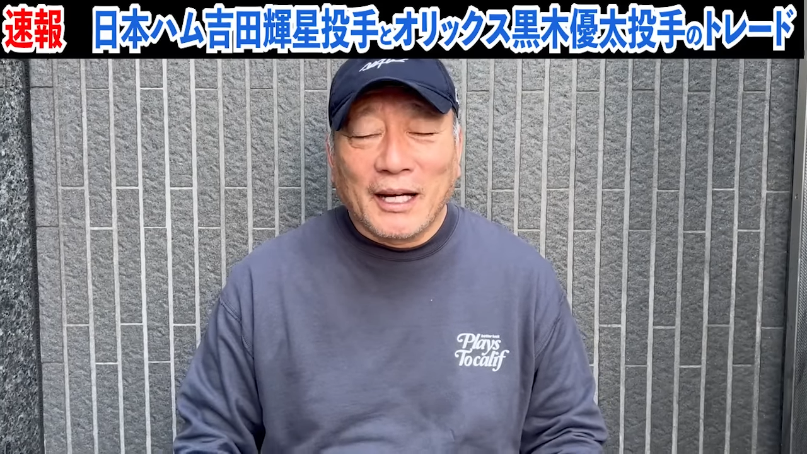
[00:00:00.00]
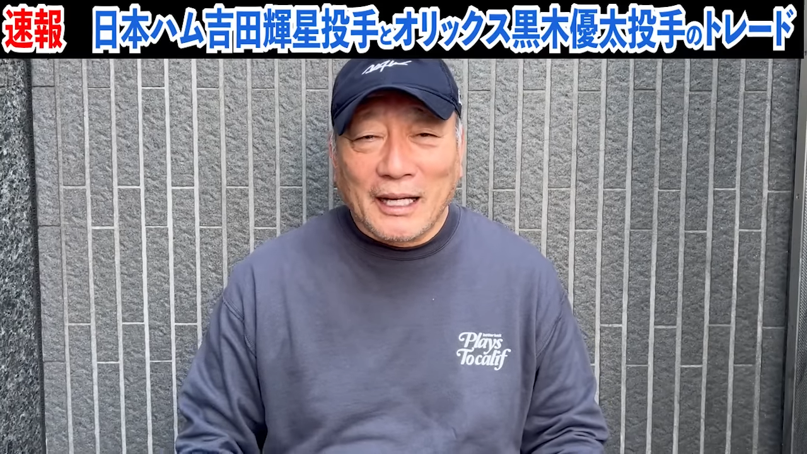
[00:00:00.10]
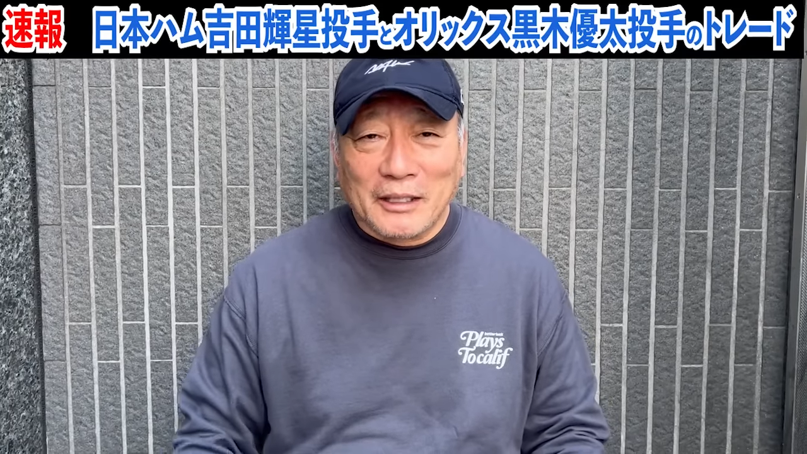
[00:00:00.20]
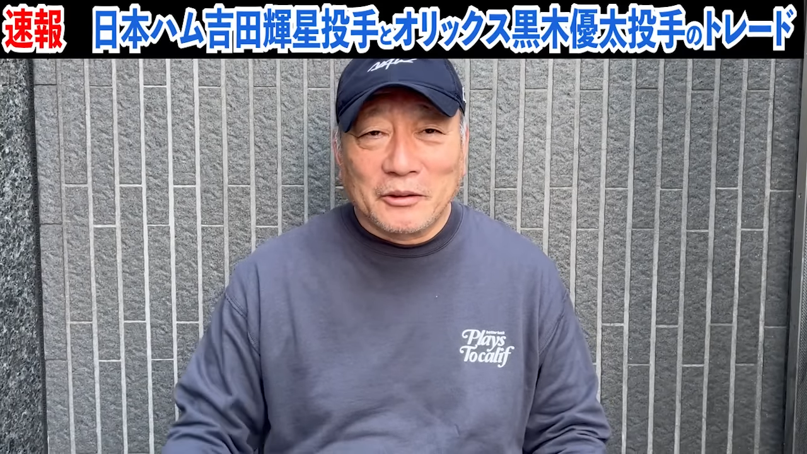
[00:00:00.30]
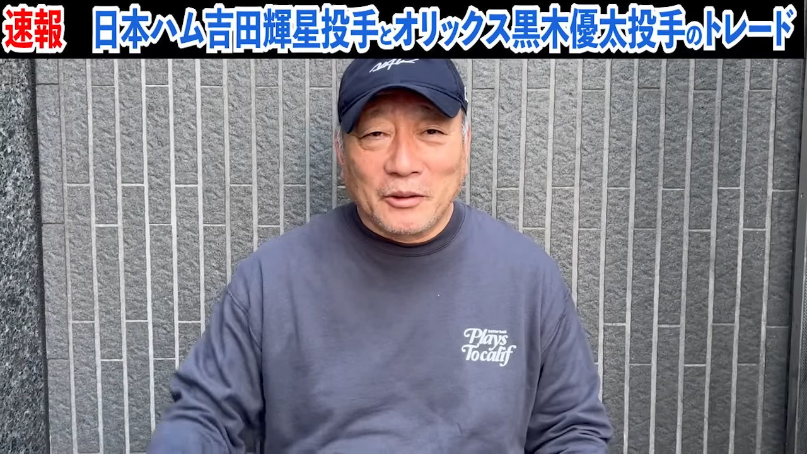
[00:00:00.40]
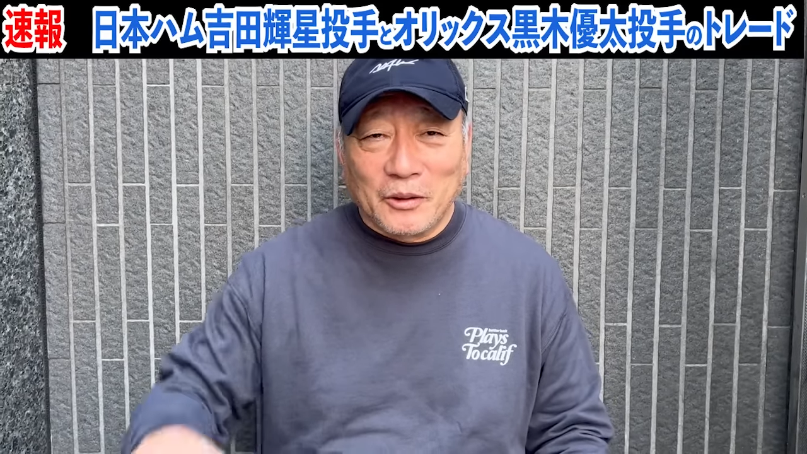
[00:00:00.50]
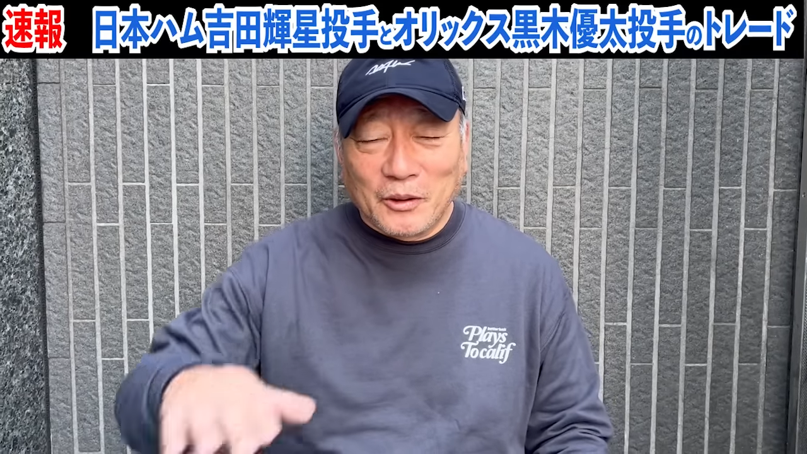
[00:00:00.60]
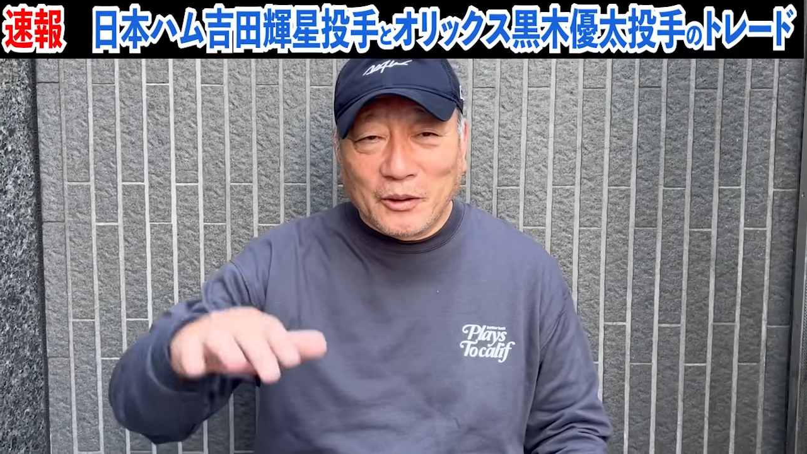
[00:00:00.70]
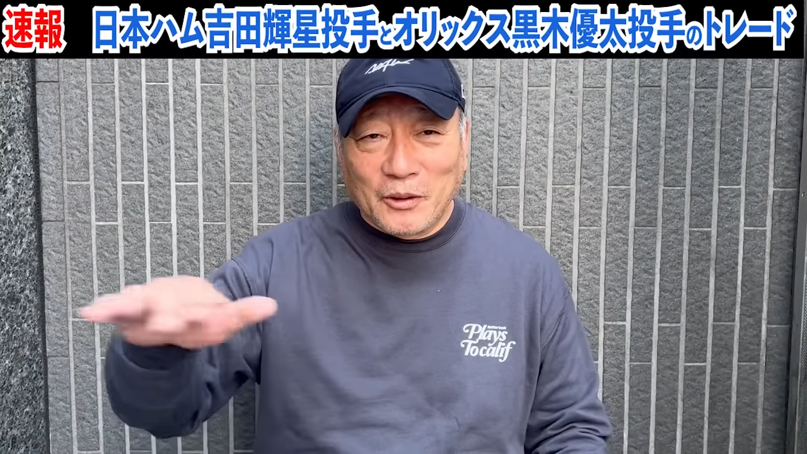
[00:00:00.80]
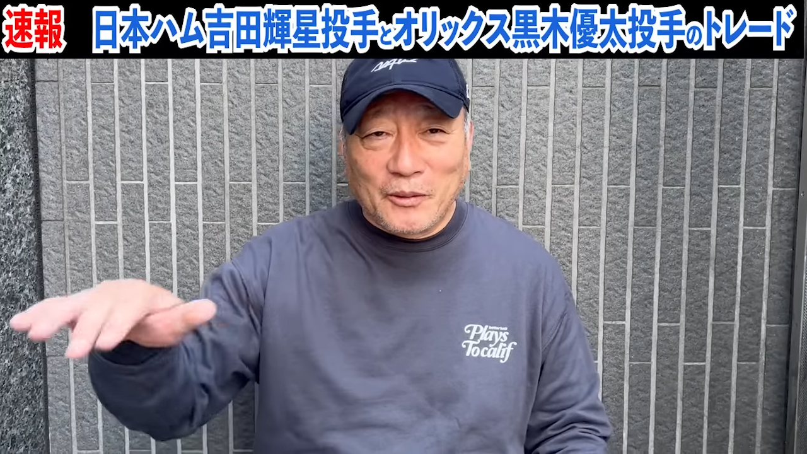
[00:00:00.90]
あ
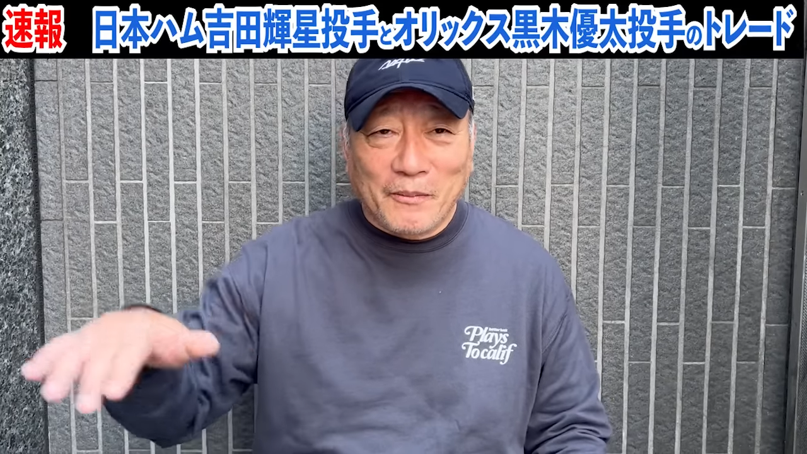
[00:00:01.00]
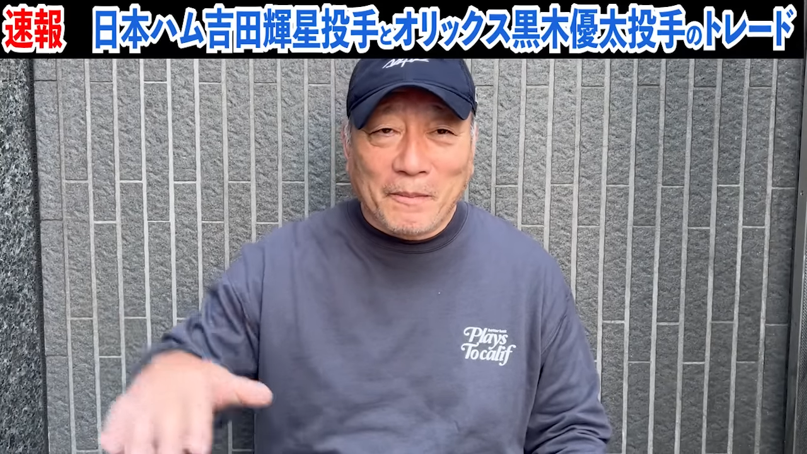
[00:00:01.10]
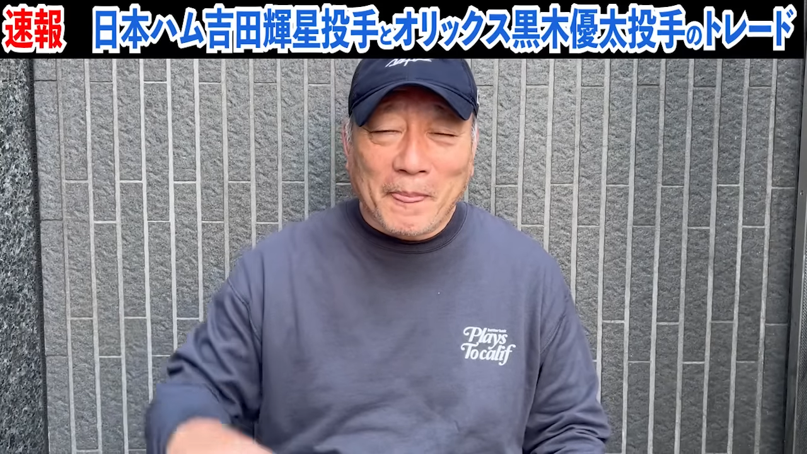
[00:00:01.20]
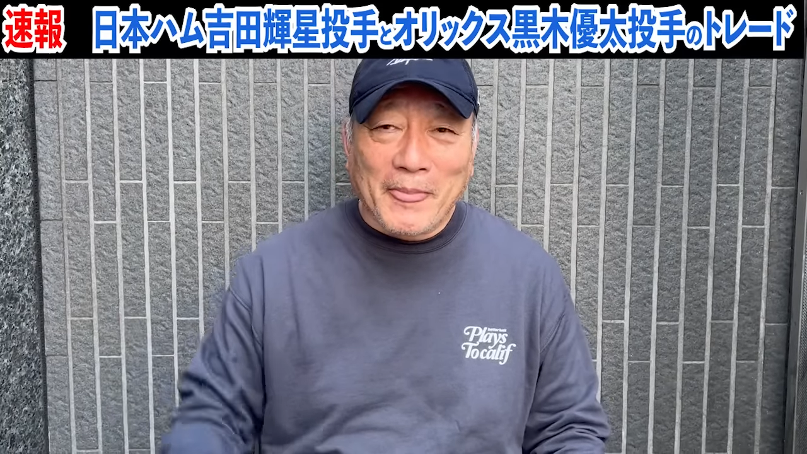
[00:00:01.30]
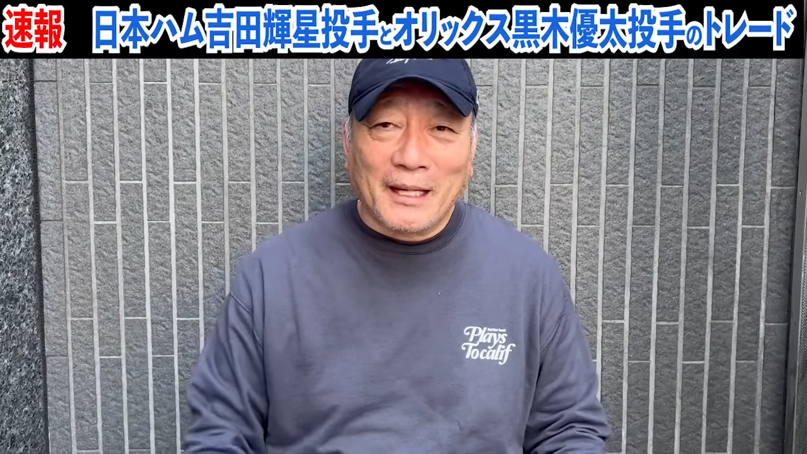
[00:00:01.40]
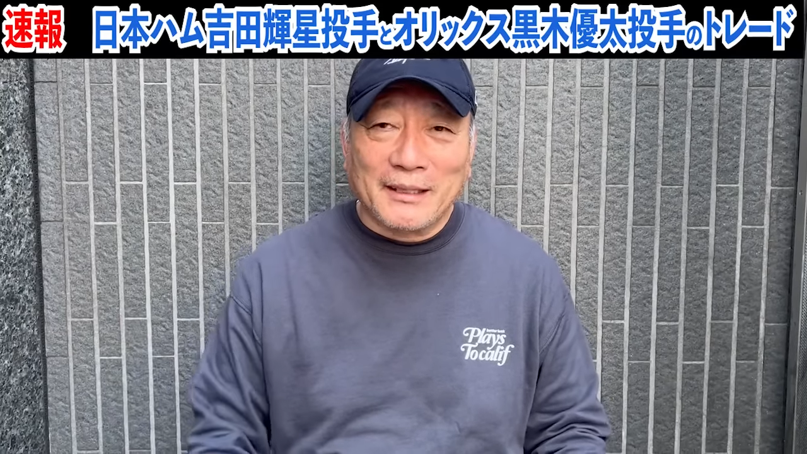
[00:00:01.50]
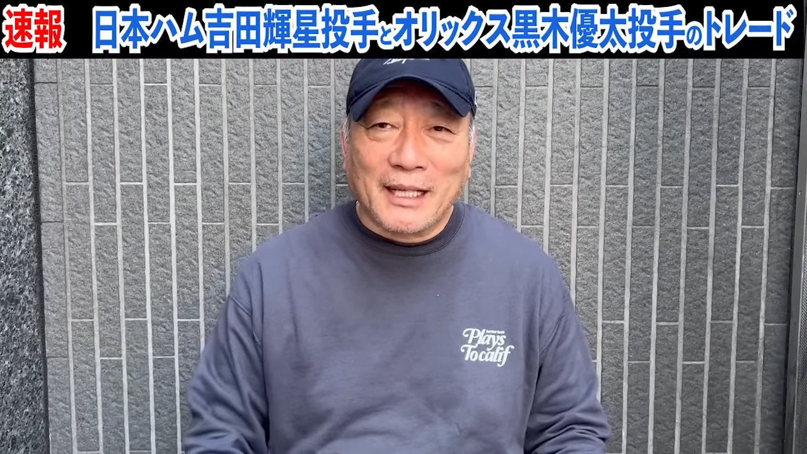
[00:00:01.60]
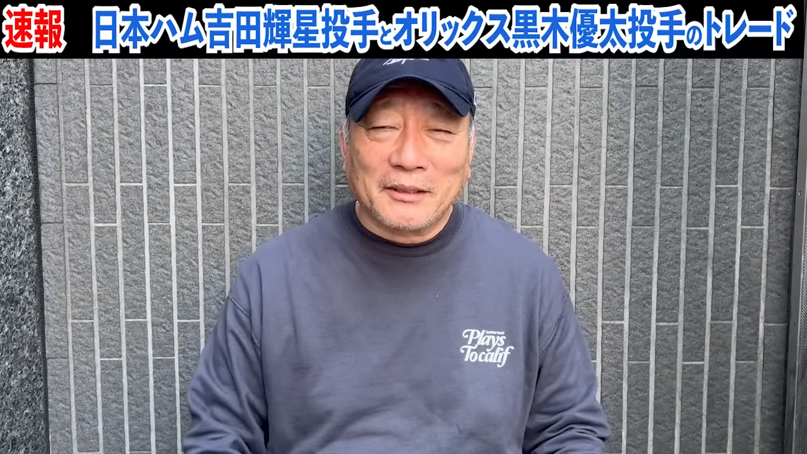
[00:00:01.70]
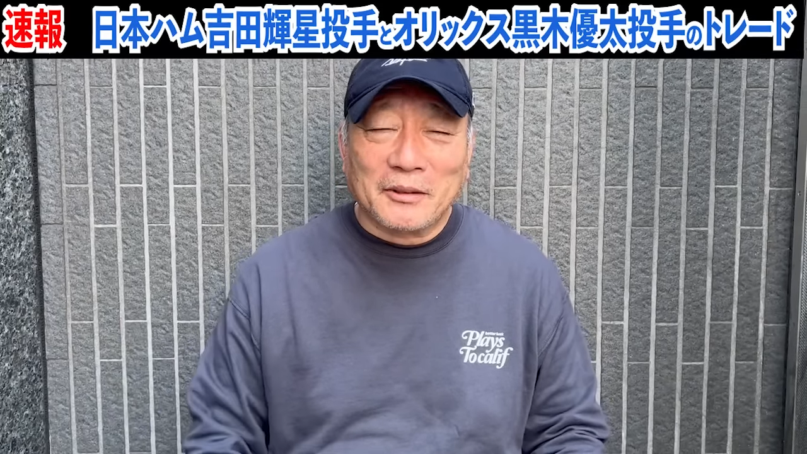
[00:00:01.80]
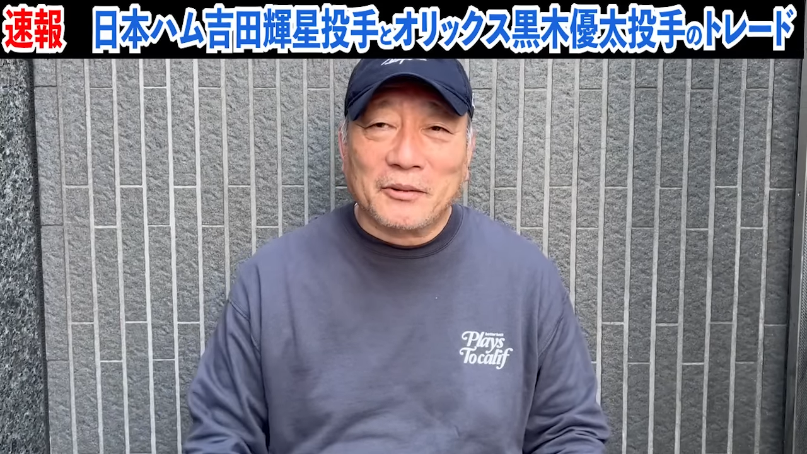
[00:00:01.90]
のー
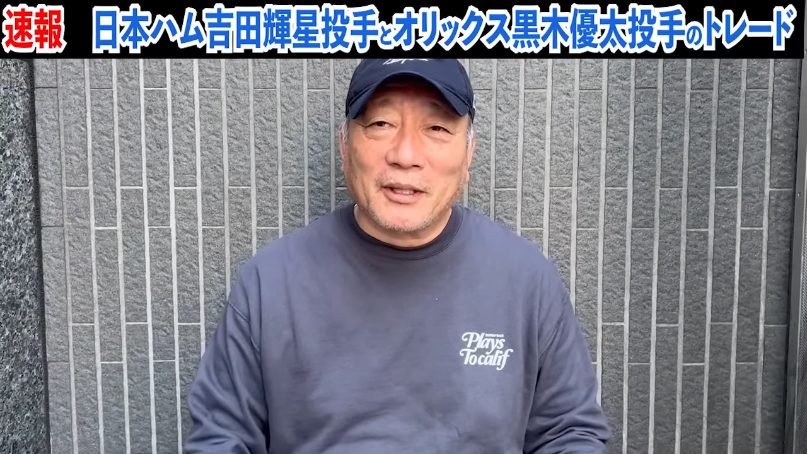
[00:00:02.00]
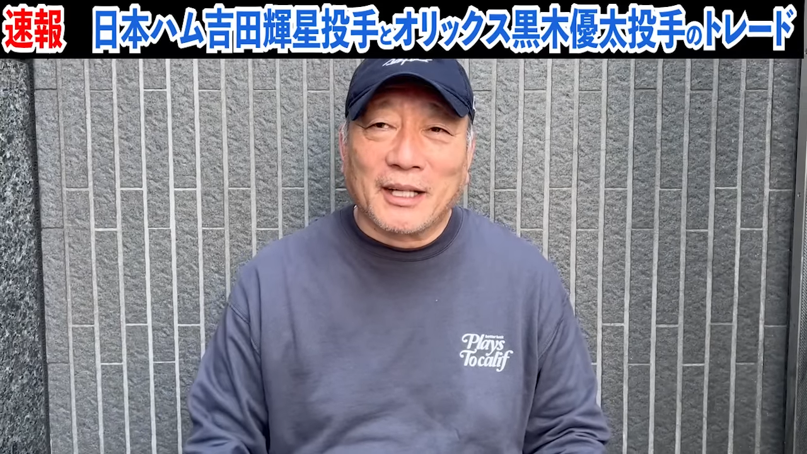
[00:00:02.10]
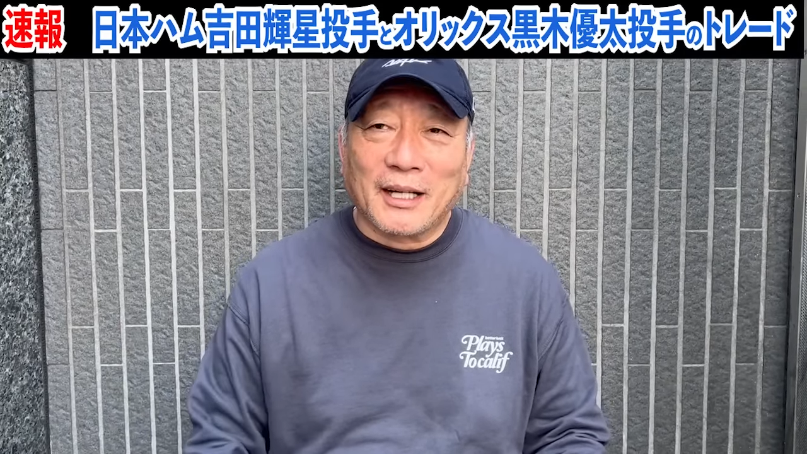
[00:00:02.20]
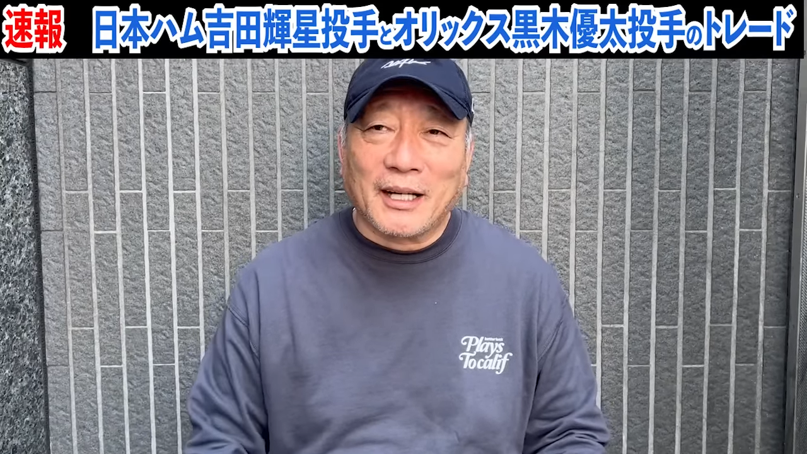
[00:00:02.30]
何て言うのかな